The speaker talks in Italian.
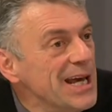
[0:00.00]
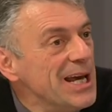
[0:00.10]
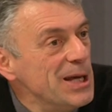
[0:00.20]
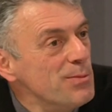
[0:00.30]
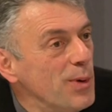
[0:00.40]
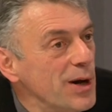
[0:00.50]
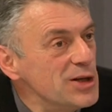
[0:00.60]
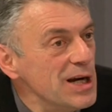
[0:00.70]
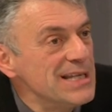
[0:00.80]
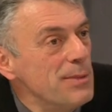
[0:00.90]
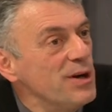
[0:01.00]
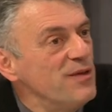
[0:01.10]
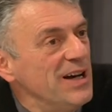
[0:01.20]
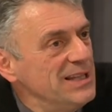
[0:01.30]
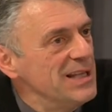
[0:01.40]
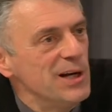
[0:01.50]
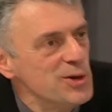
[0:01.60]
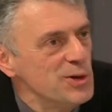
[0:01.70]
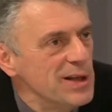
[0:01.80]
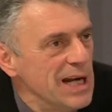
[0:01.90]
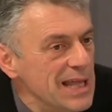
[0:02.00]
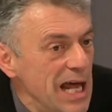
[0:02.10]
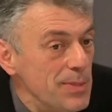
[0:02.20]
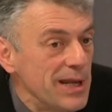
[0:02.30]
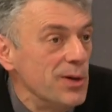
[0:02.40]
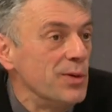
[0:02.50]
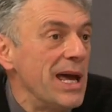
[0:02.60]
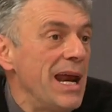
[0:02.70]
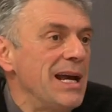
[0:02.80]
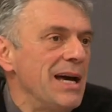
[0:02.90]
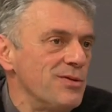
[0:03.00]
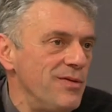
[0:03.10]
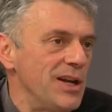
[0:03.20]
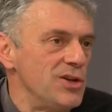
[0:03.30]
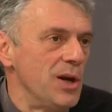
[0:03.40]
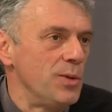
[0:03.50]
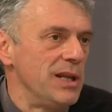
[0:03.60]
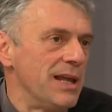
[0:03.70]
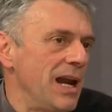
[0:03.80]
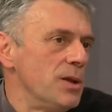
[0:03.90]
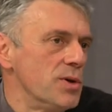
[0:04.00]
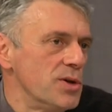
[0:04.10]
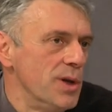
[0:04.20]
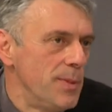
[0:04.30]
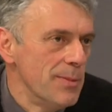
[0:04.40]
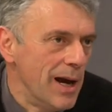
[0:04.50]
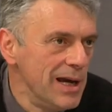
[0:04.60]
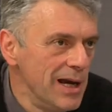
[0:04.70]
in poi. poi. Ce li siamo rifatti dal giorno di Natale perché non era il caso farci gli auguri di Natale due giorni prima,